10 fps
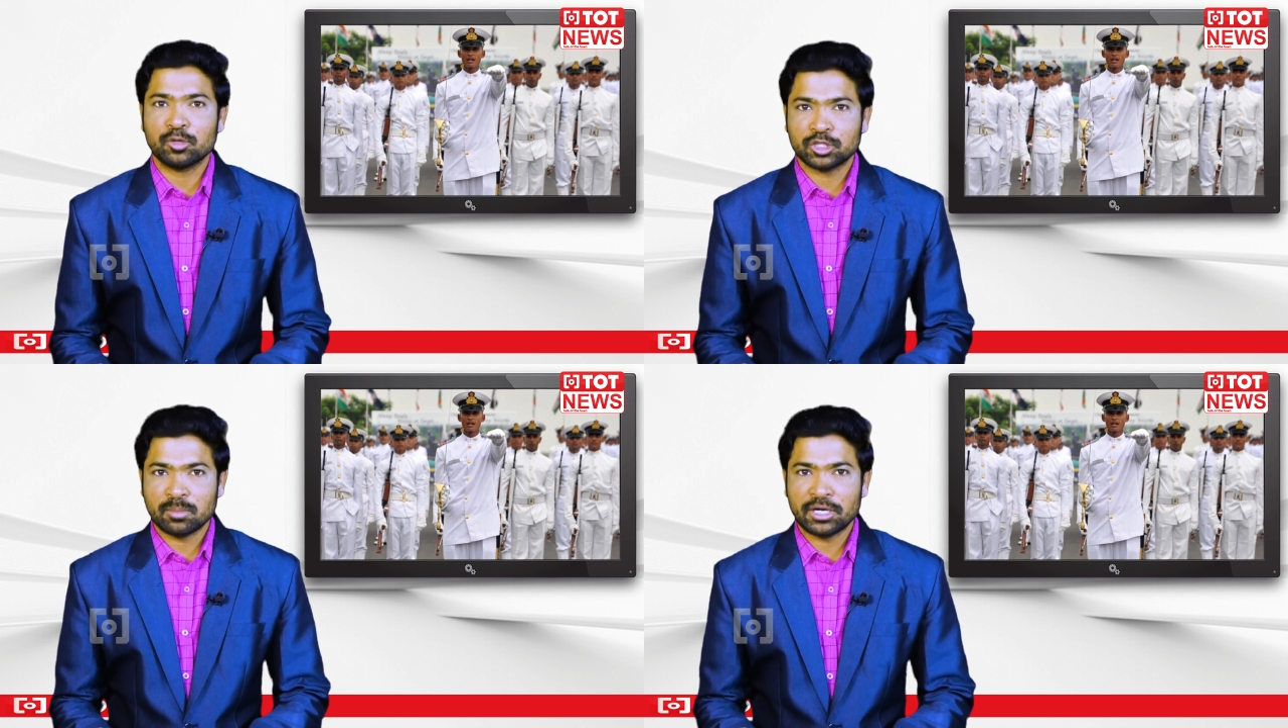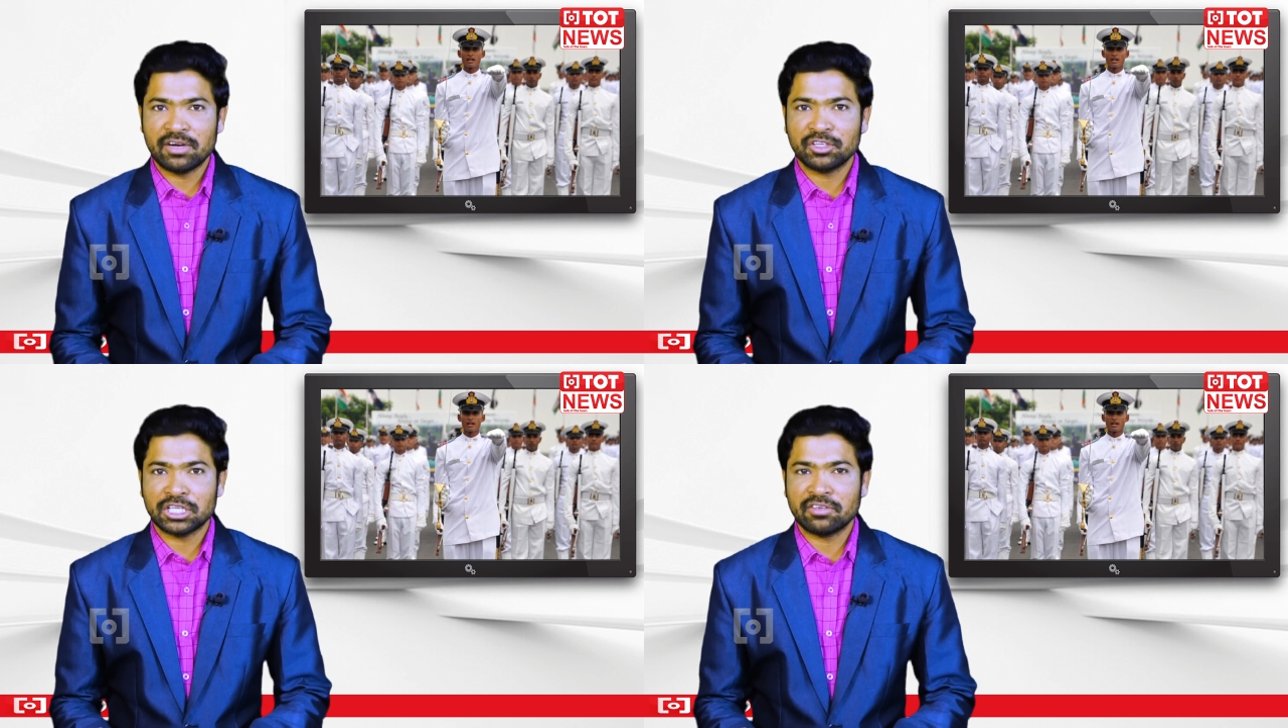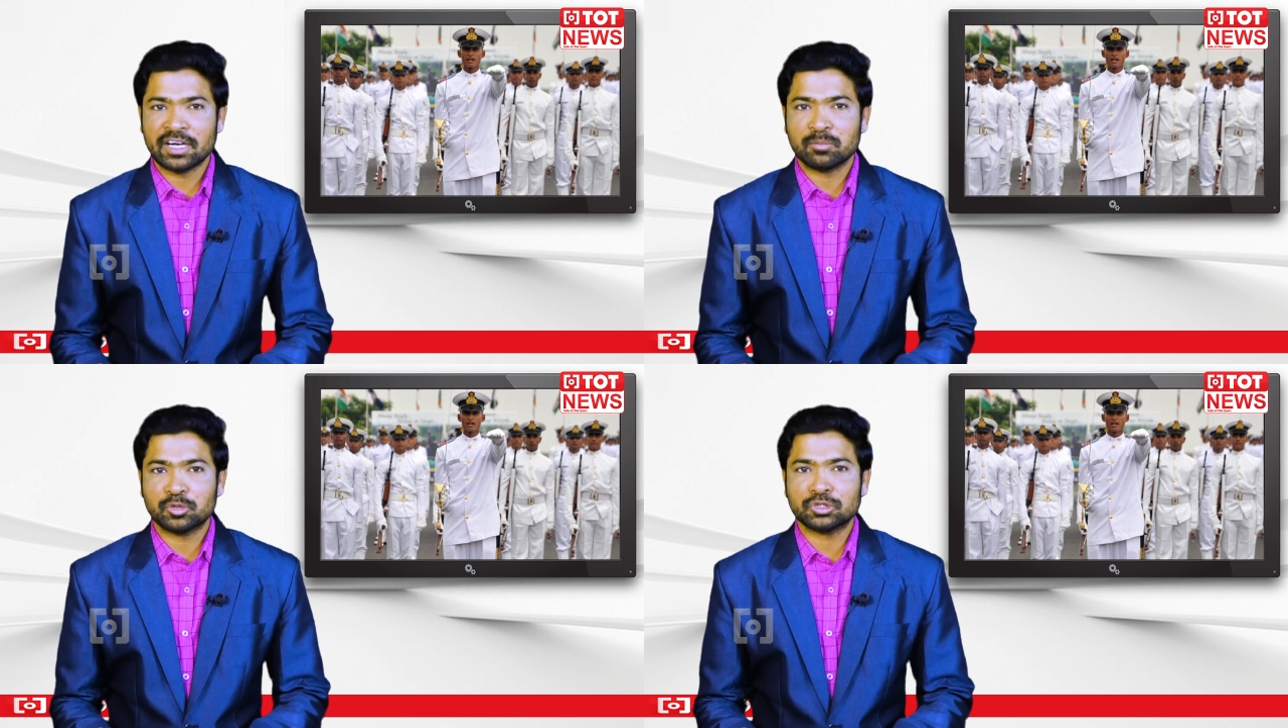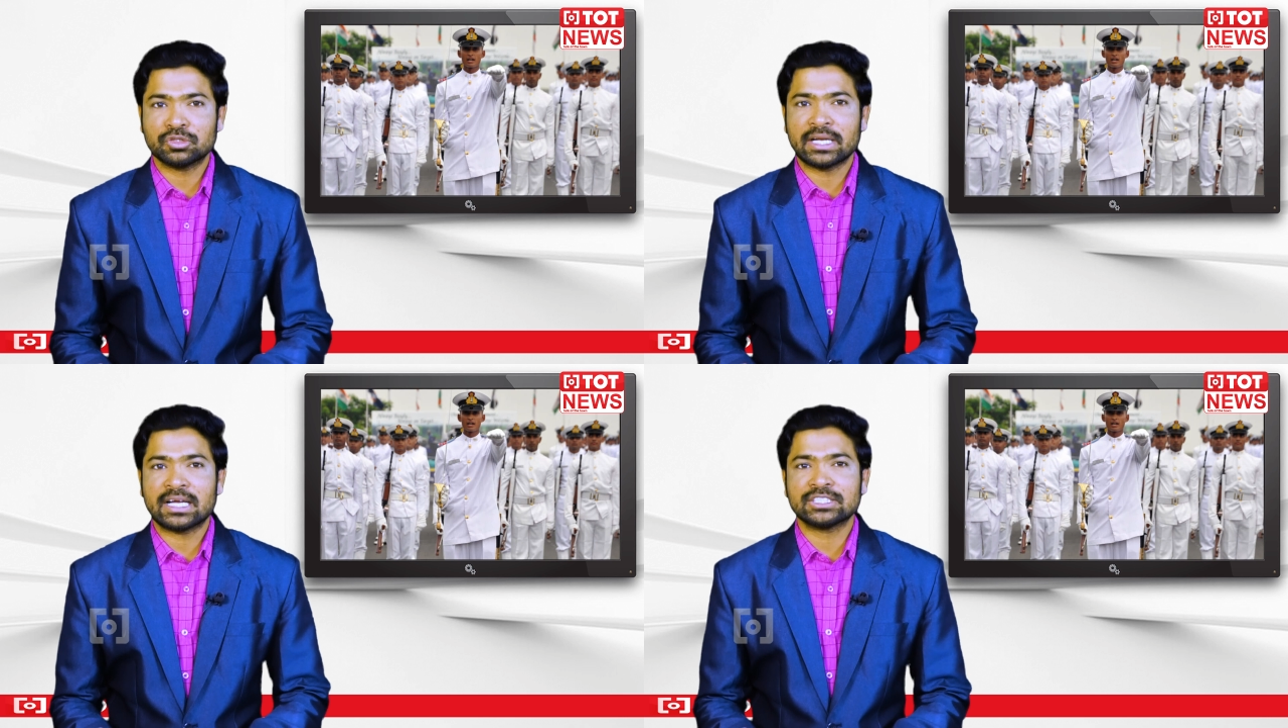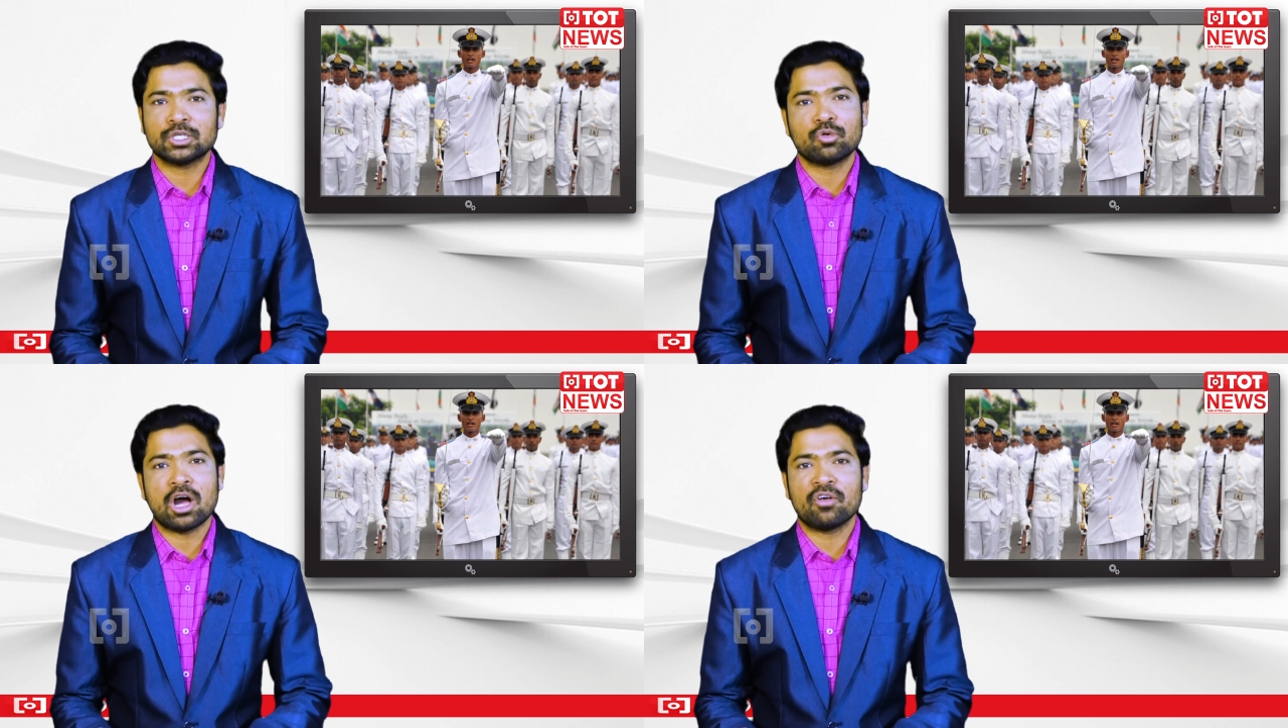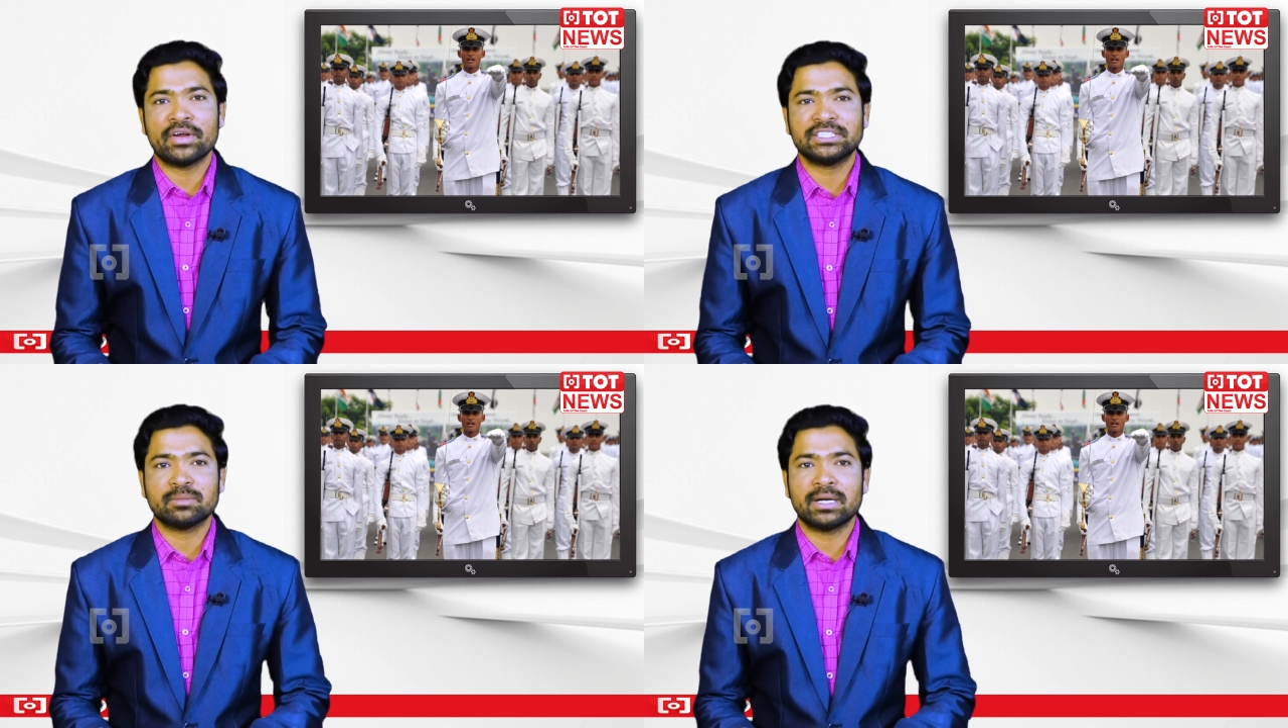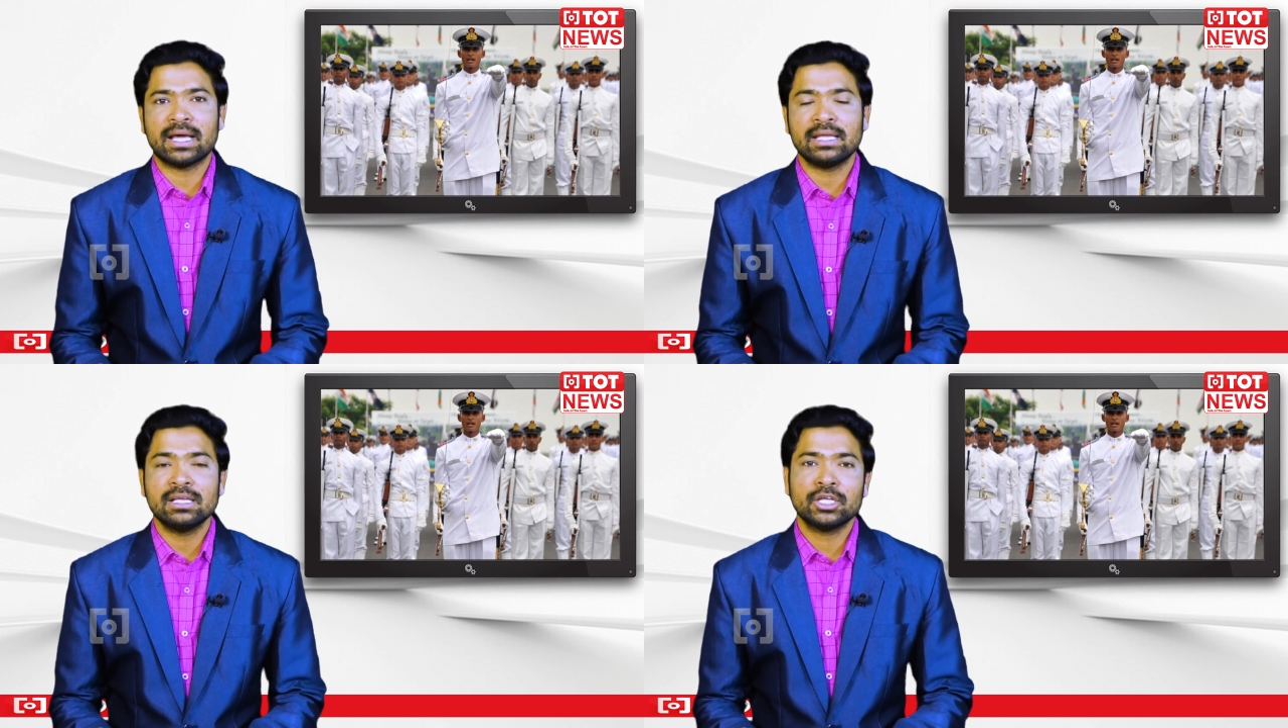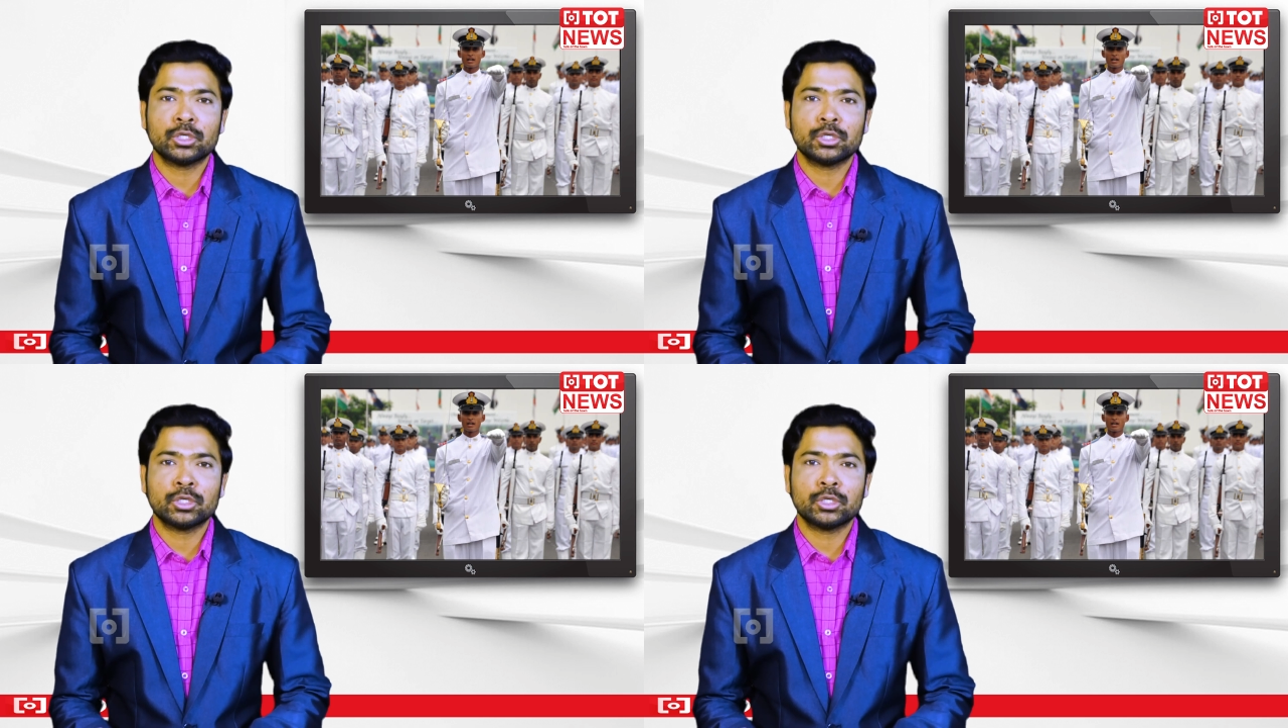మొత్తం రెండు వందల ఇరవై నాలుగు పోస్టులు దరఖాస్తులకు ఆహ్వానించబడ్డాయి